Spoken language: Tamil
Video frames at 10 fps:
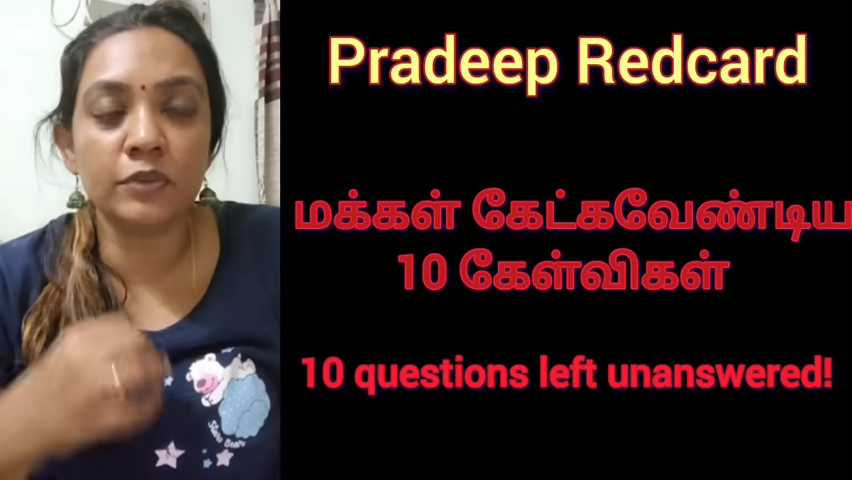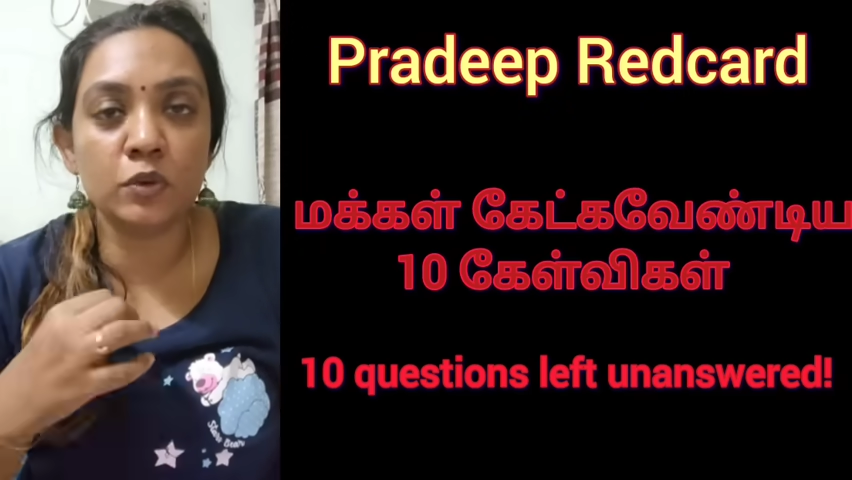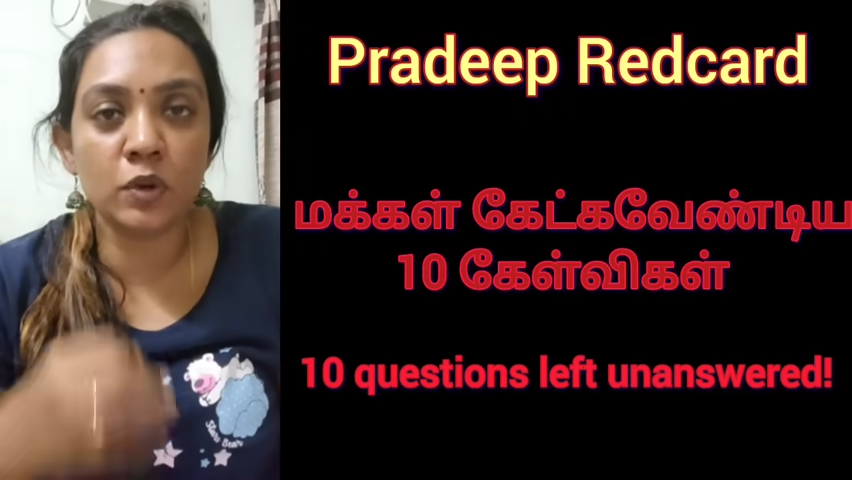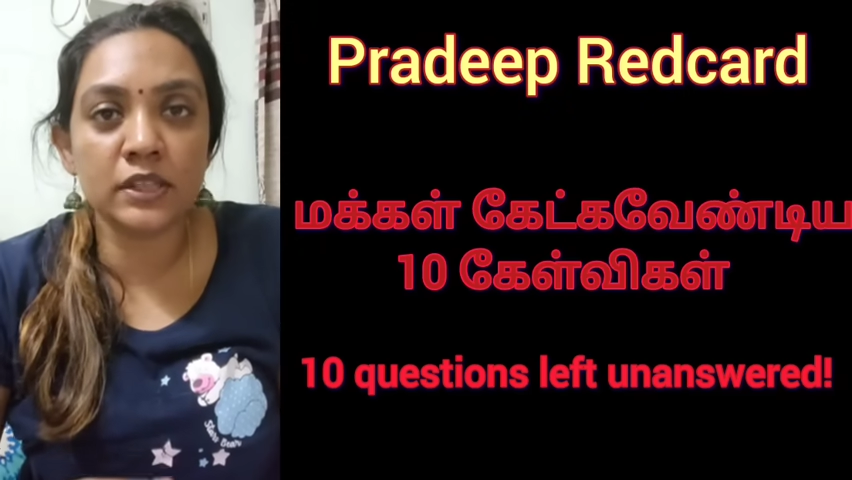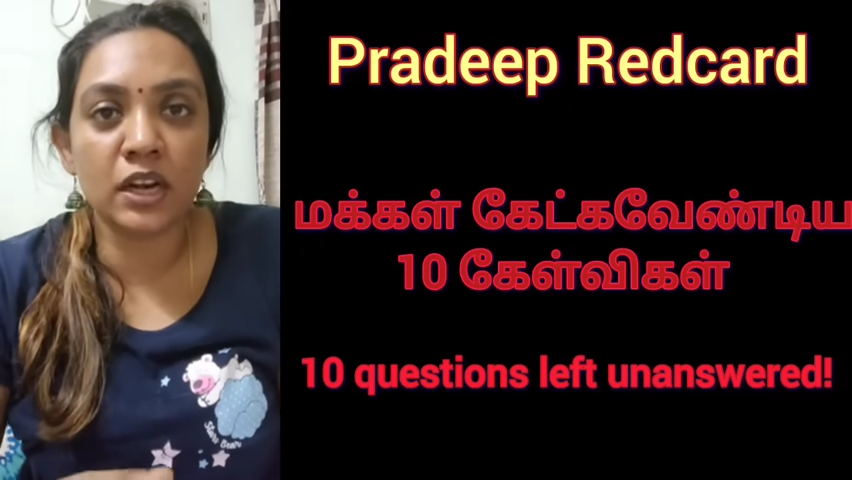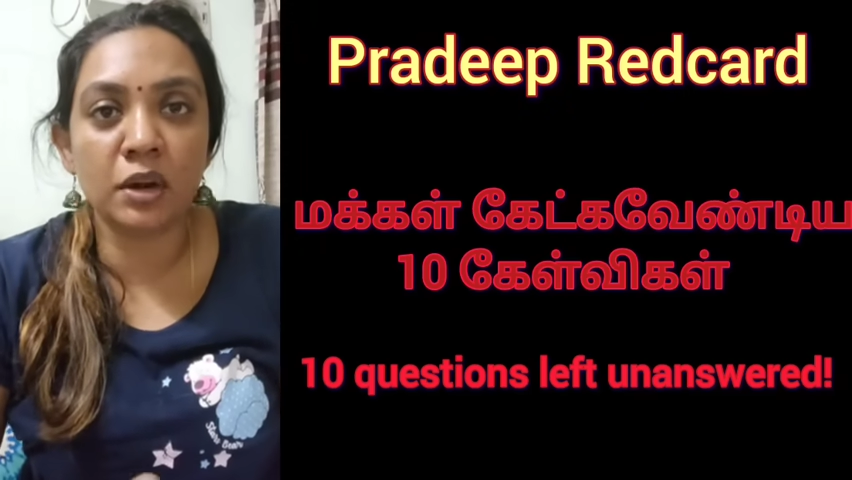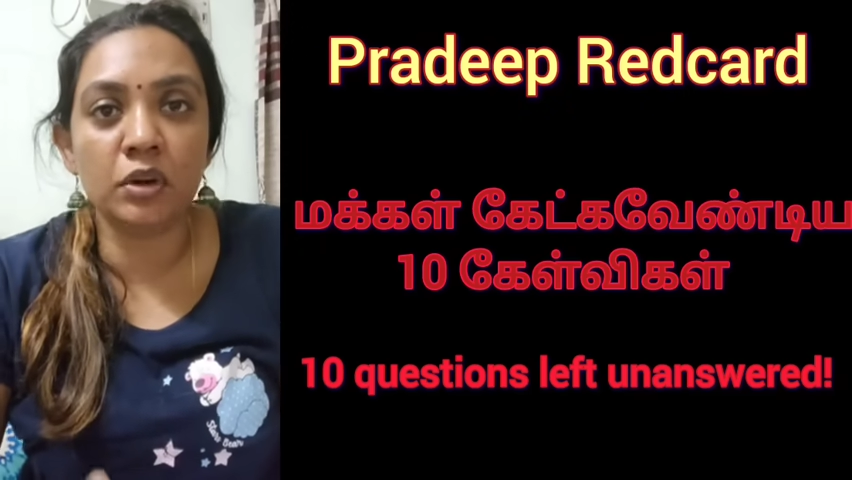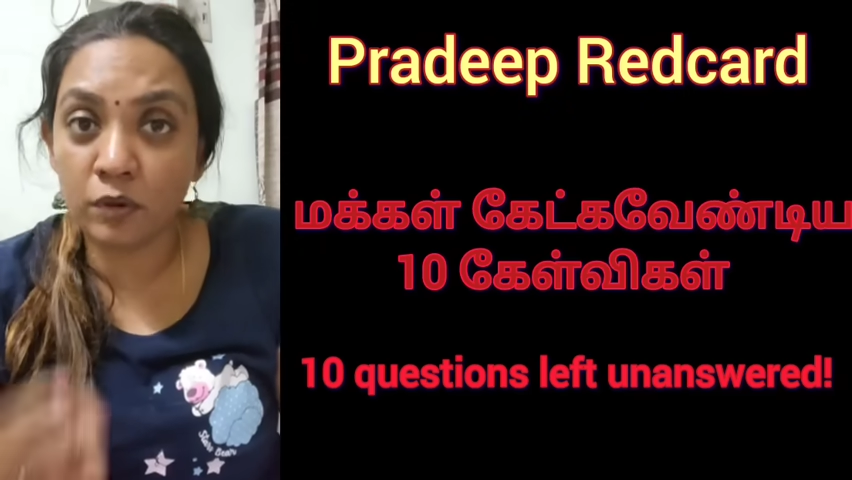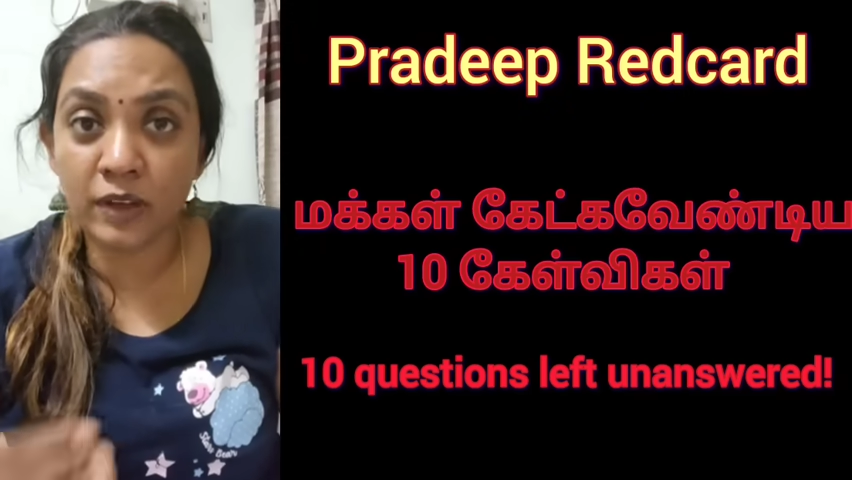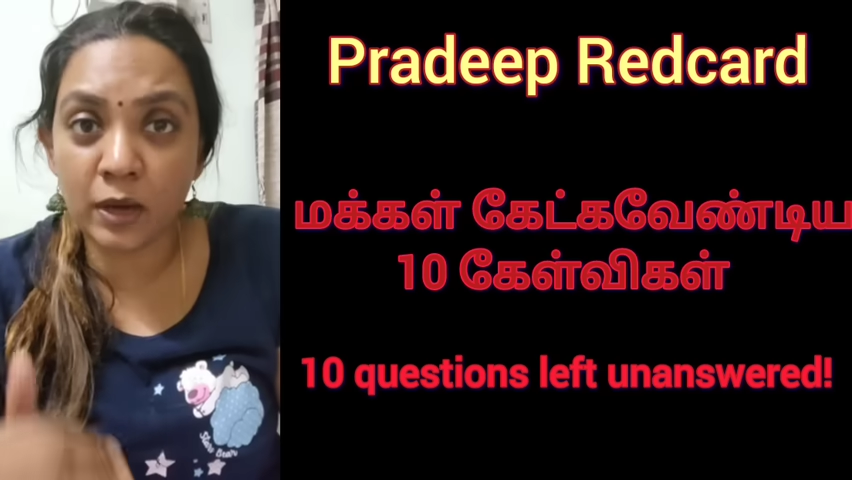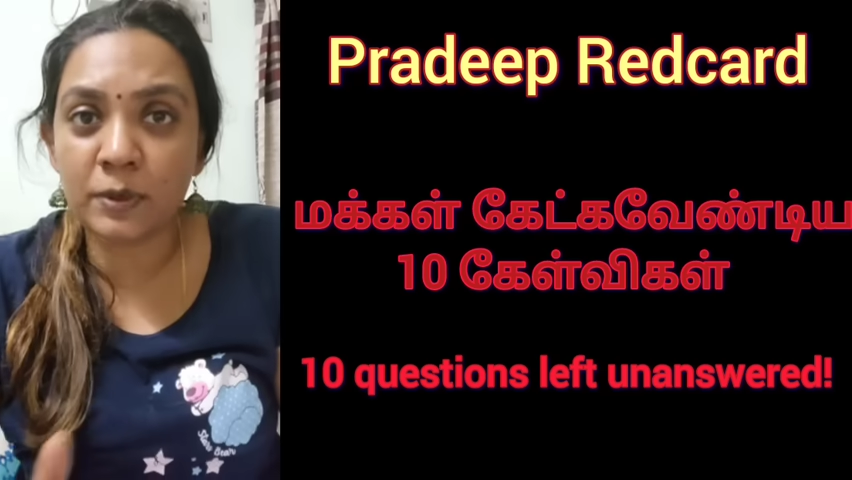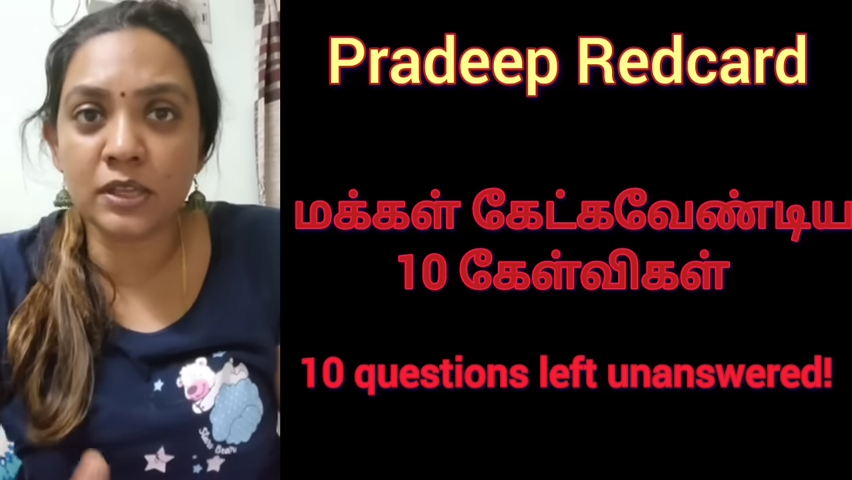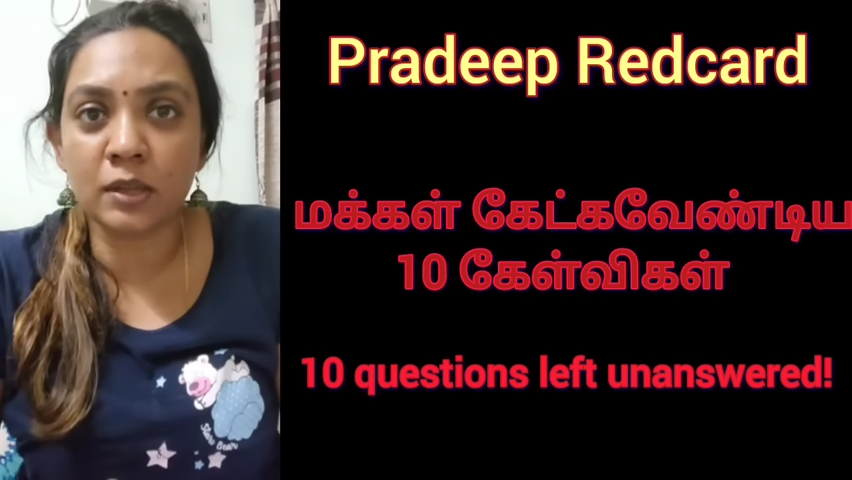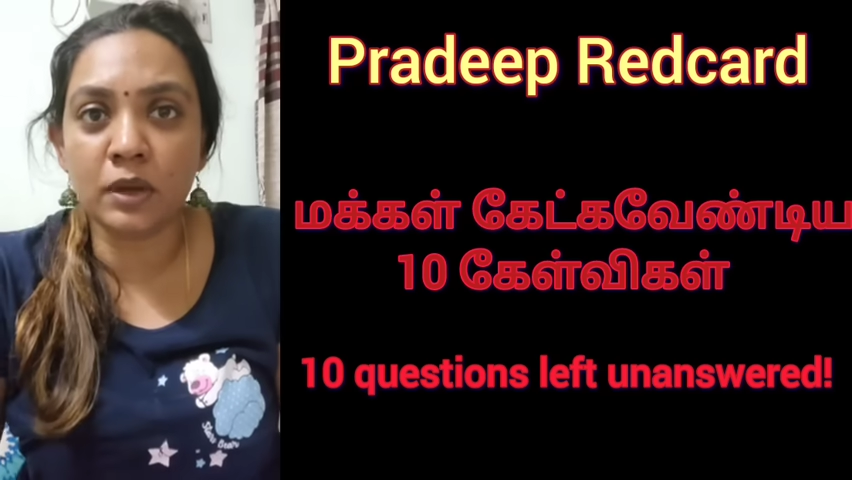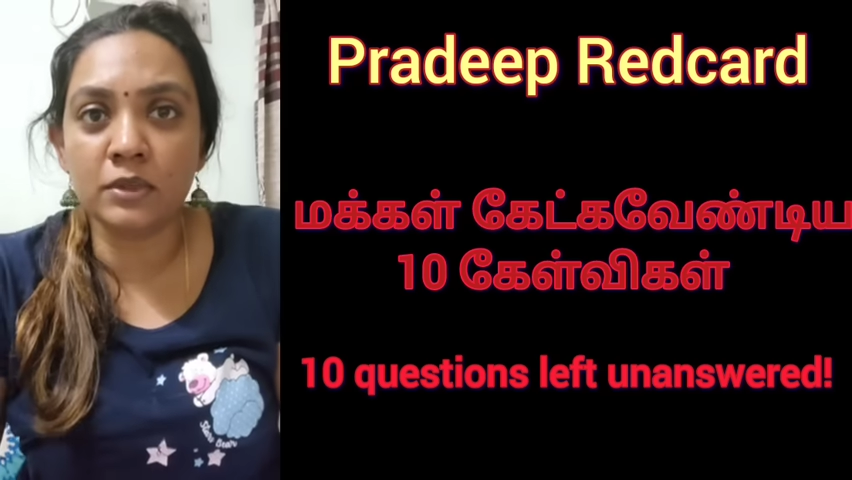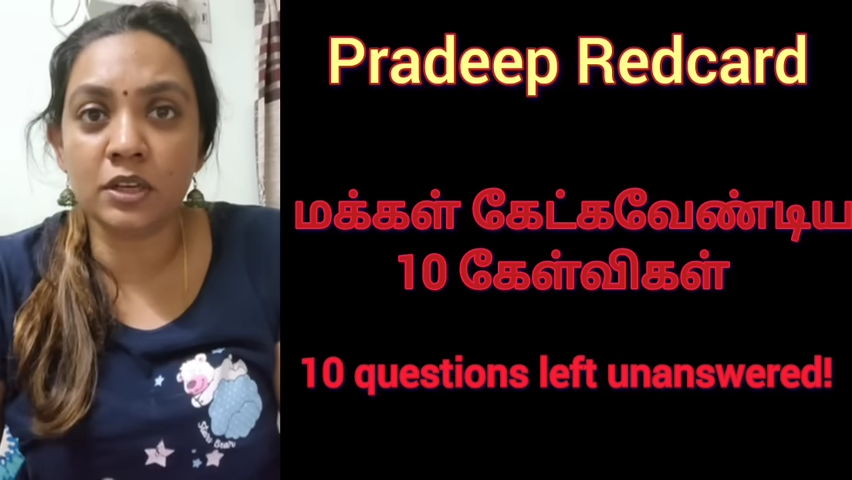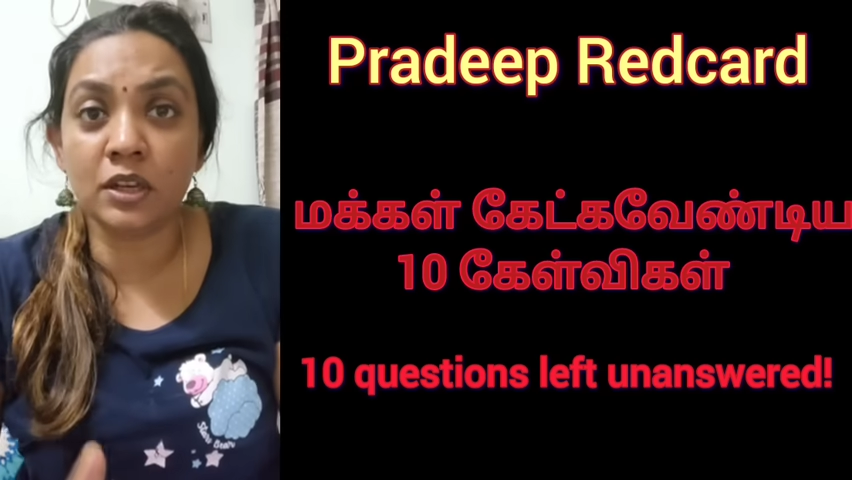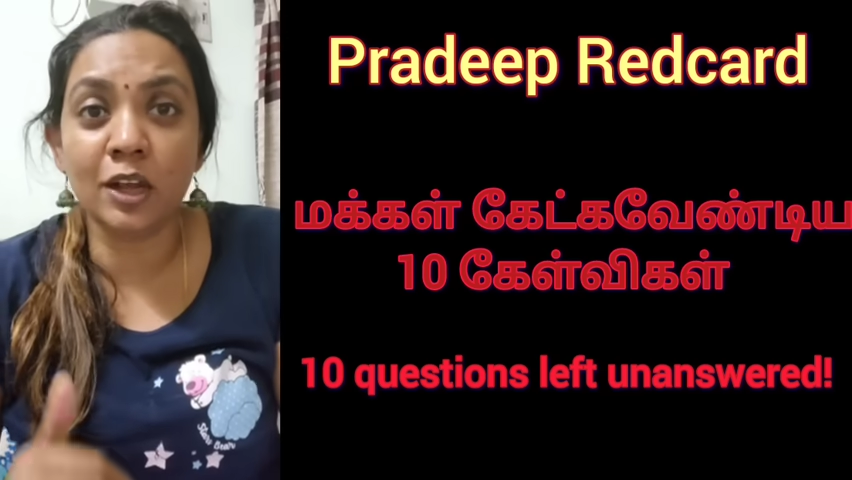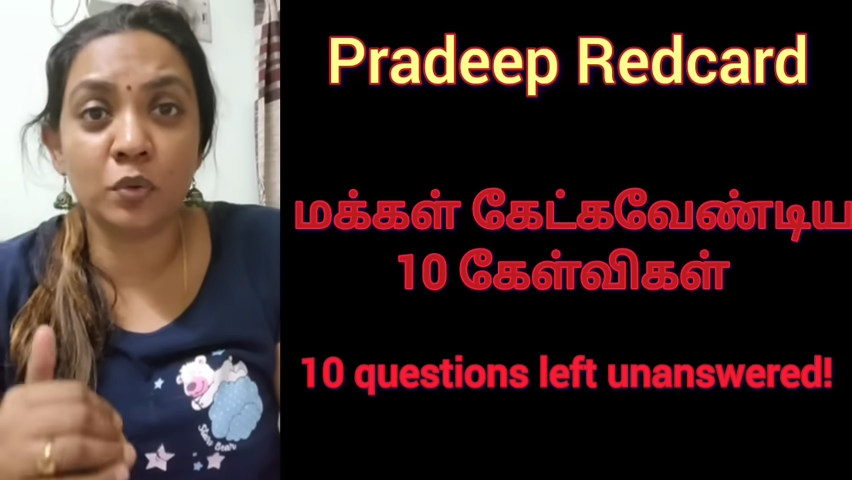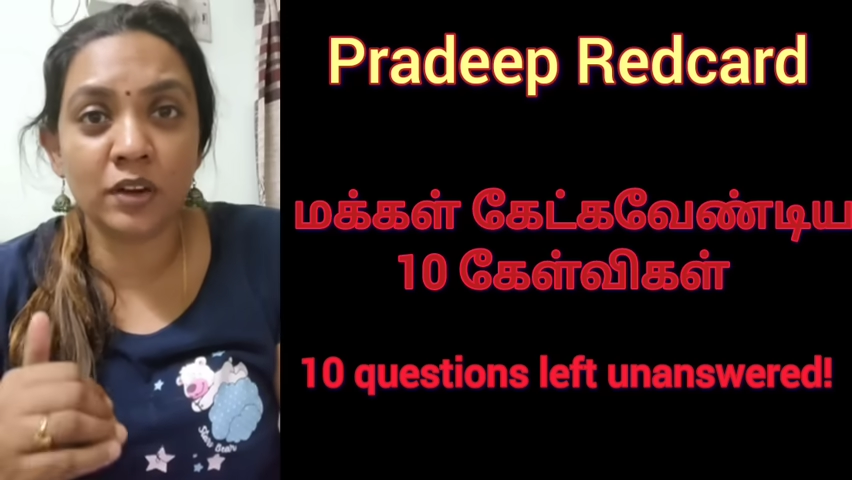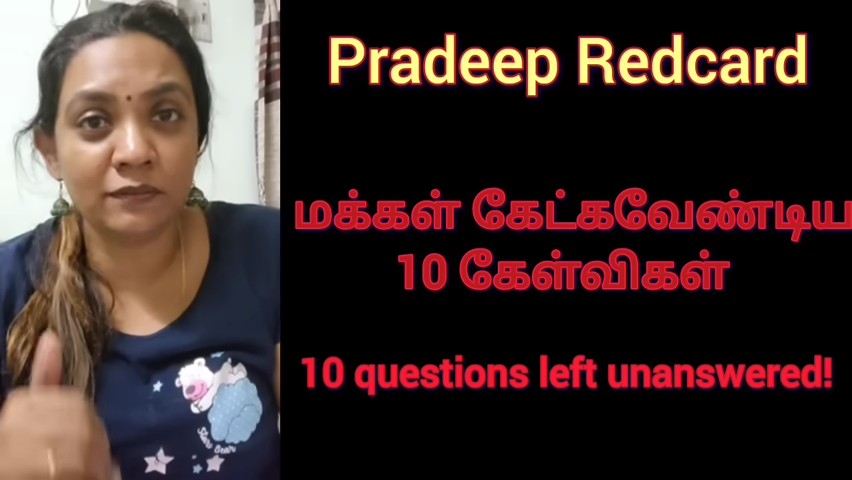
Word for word: வியூவர்ஸ் ஆன நம்மளுக்கு ஒரு வரப்பிரசாதமாக அமைஞ்சிருக்கு அதுவும்